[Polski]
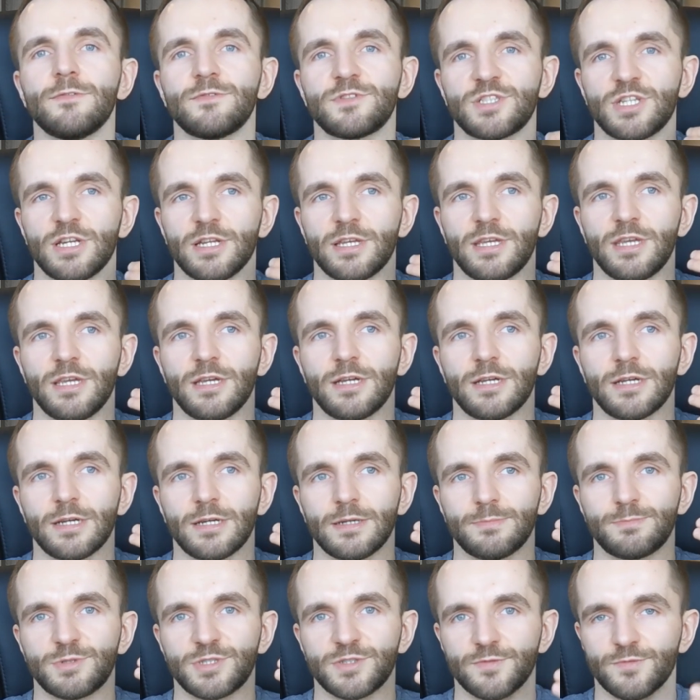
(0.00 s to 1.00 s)
wszelkich
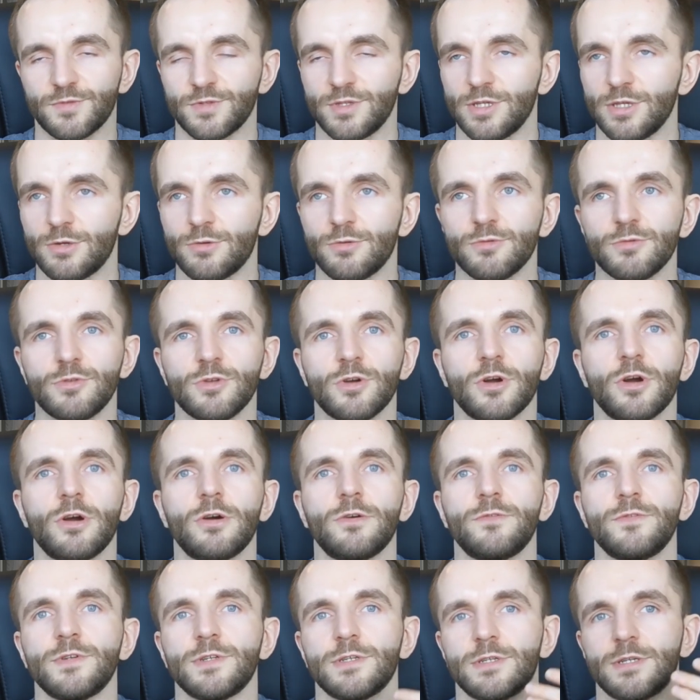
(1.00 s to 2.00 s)
e, przewodników
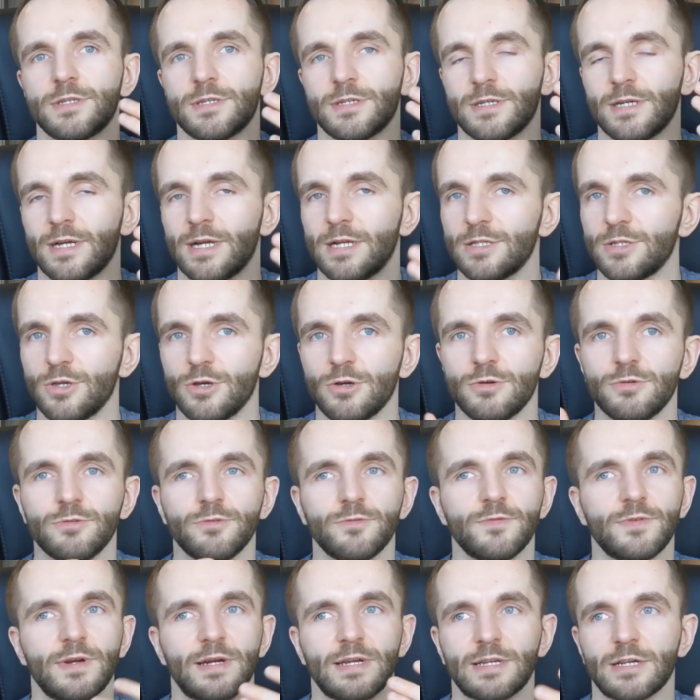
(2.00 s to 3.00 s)
duchowych, e,
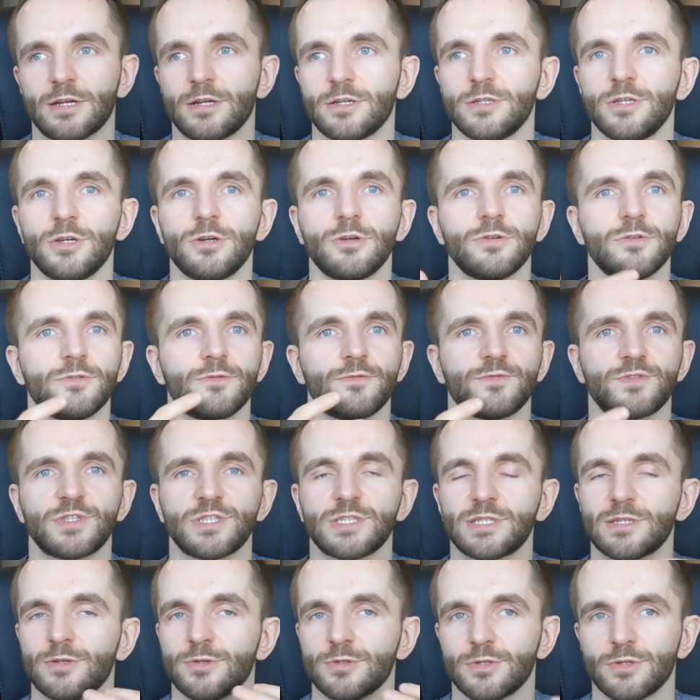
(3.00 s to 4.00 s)
aniołów, archaniołów,
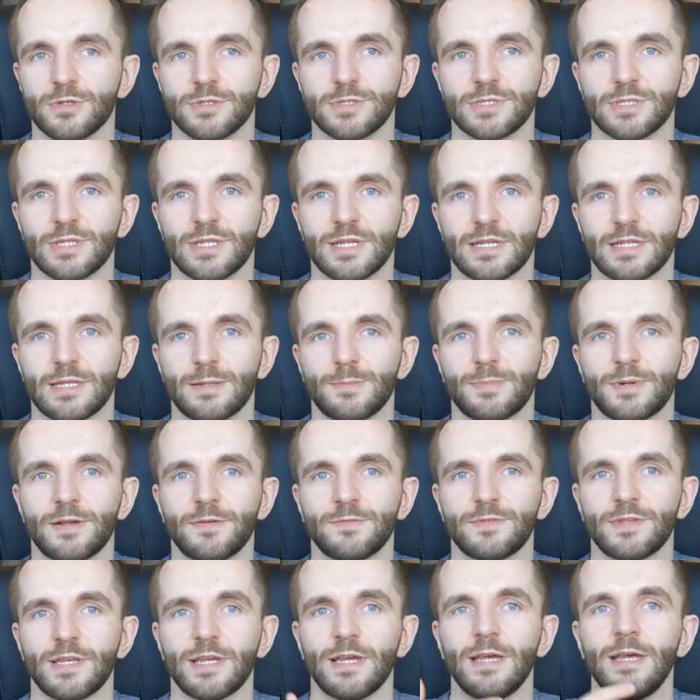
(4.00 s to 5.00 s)
wszystko to, co tak
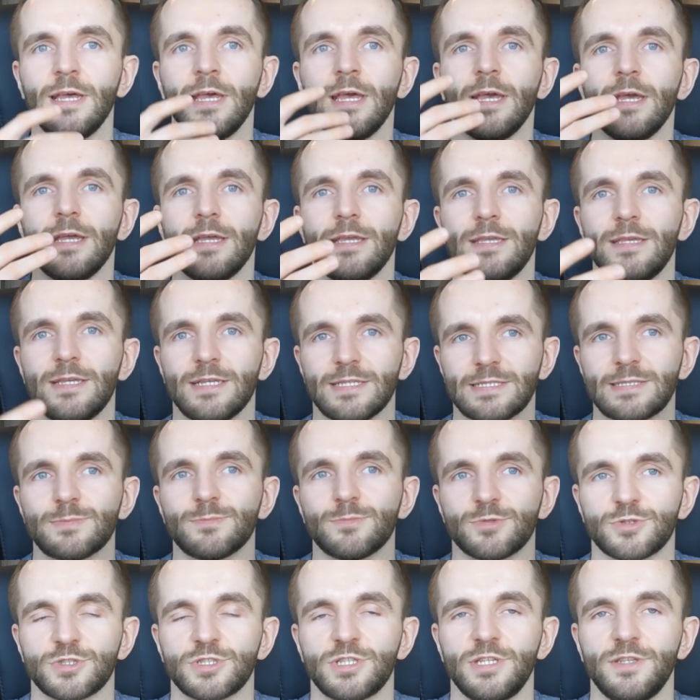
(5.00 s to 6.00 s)
naprawdę jest
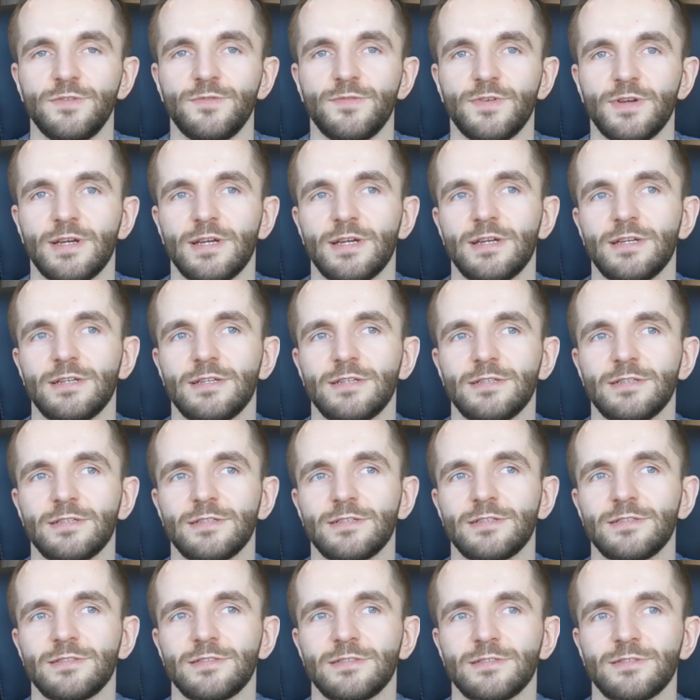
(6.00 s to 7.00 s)
możliwe
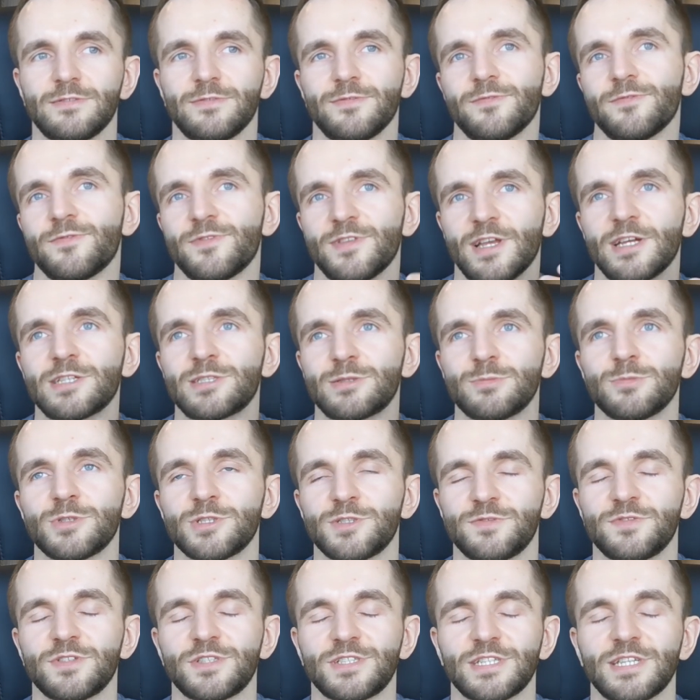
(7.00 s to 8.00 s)
e, w naszym
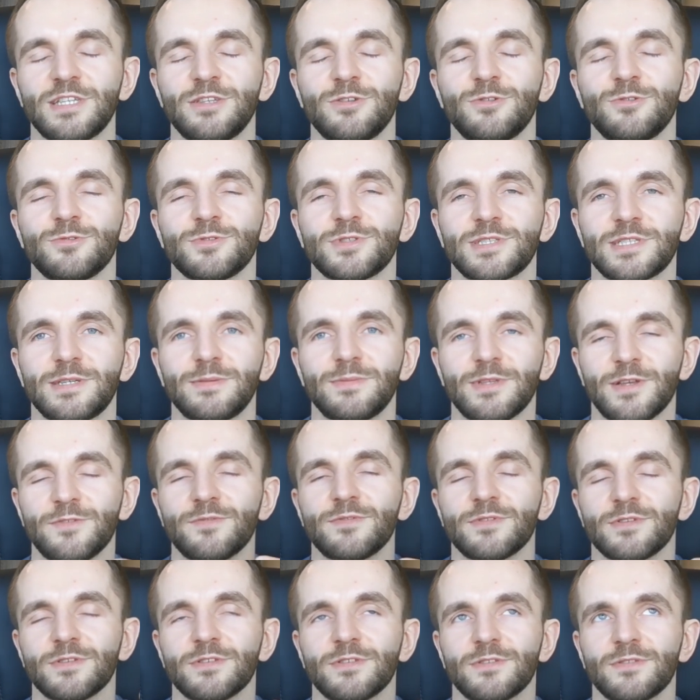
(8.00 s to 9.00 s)
doświadczeniu ludzkim,
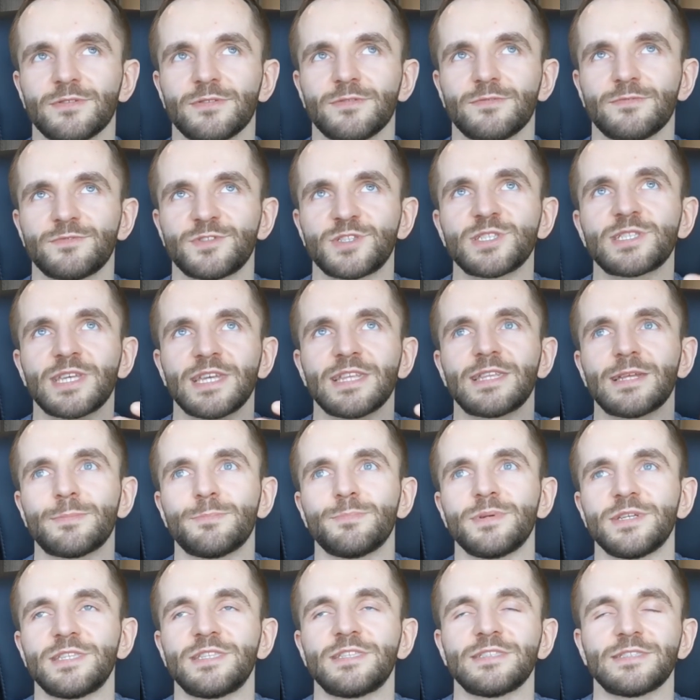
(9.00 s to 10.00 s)
wszystkie te
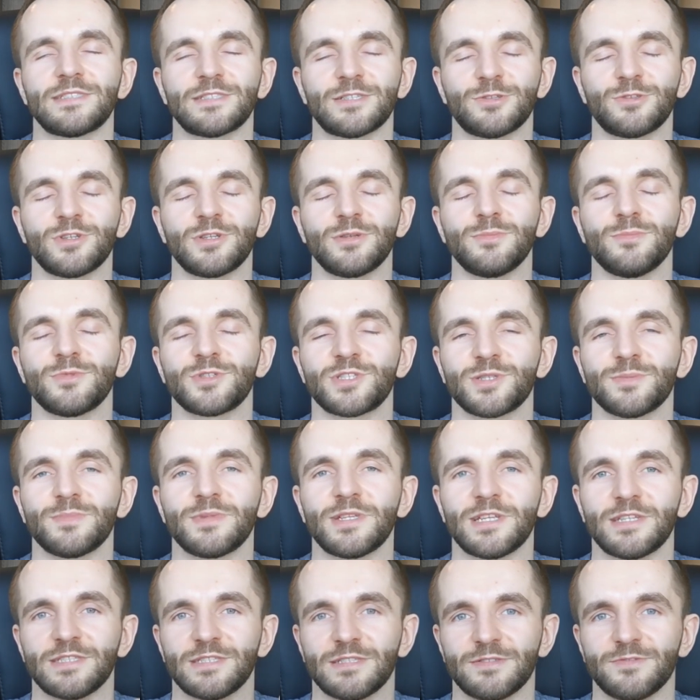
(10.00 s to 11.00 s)
byty, z którymi możemy
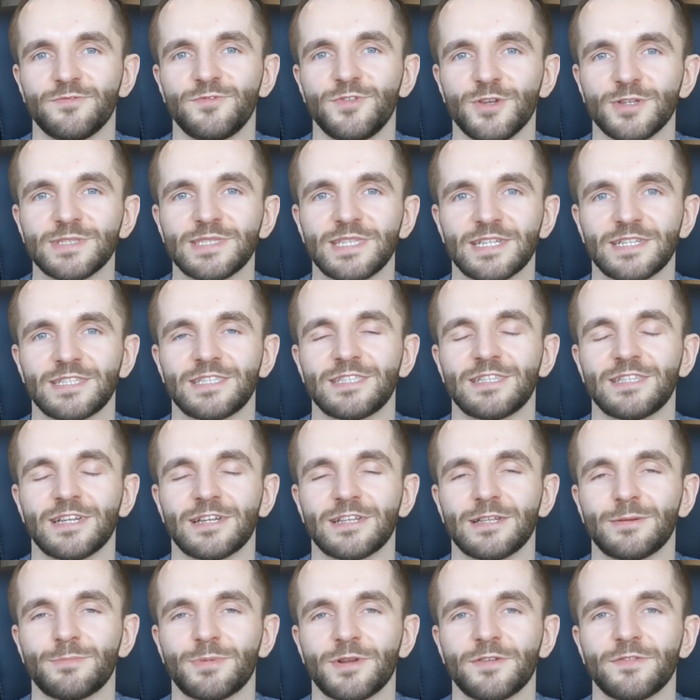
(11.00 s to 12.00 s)
nawiązać
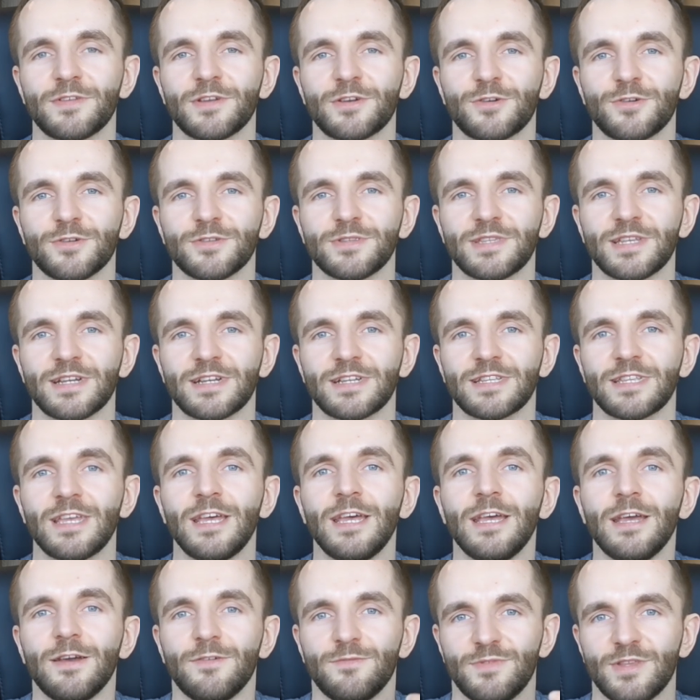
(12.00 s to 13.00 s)
tak naprawdę kontakt
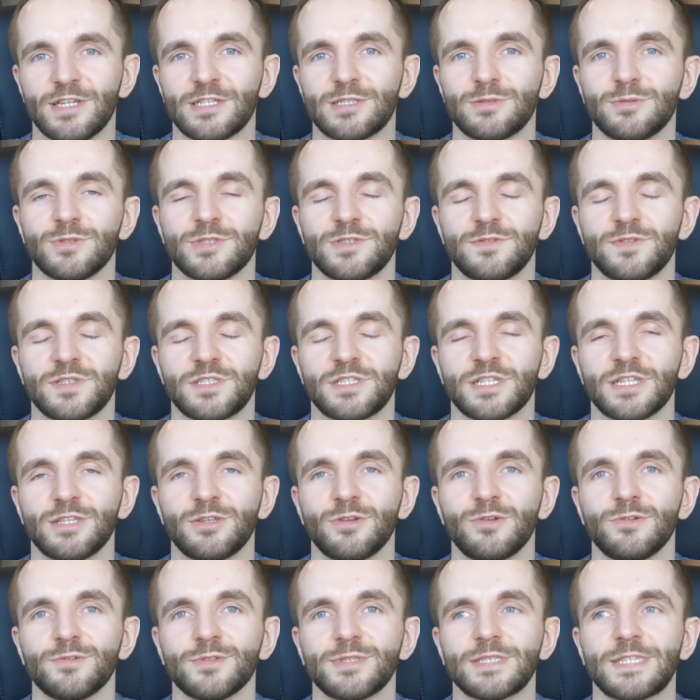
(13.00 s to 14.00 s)
w naszym
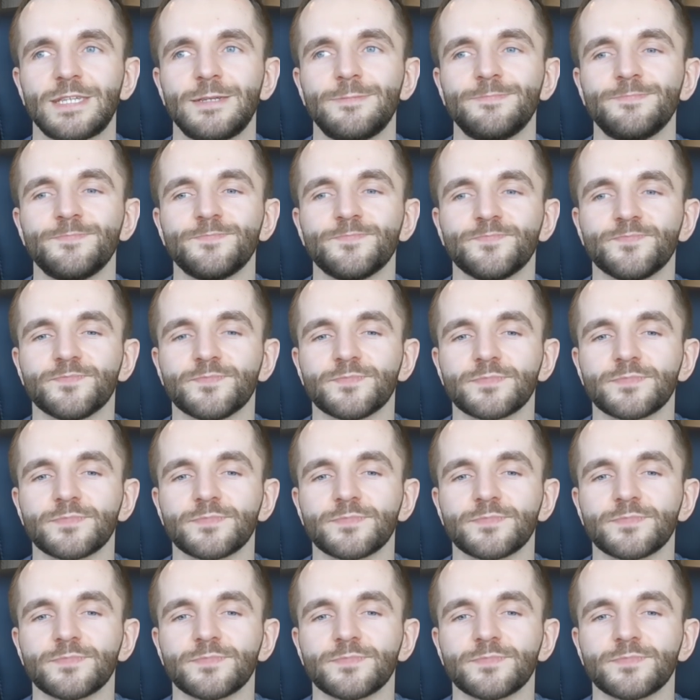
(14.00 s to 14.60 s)
doświadczeniu ludzkim,